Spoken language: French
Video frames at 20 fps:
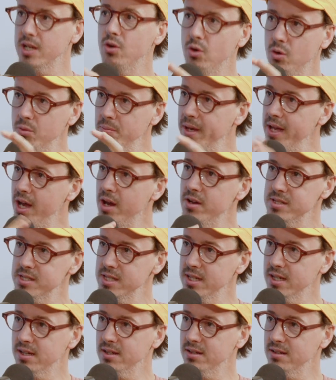court, meilleur
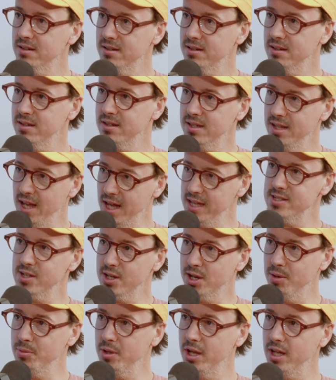c'est. Garde ça
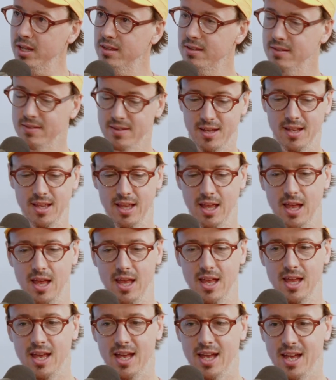comme note. OK.
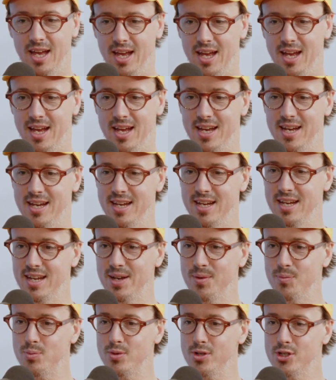Euh,
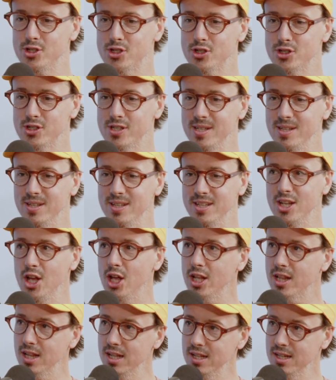c'est une
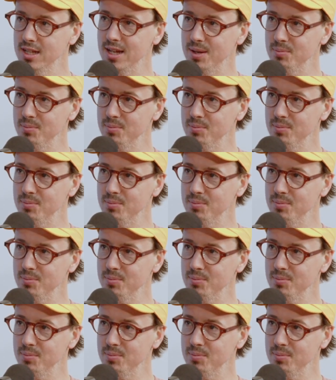note là,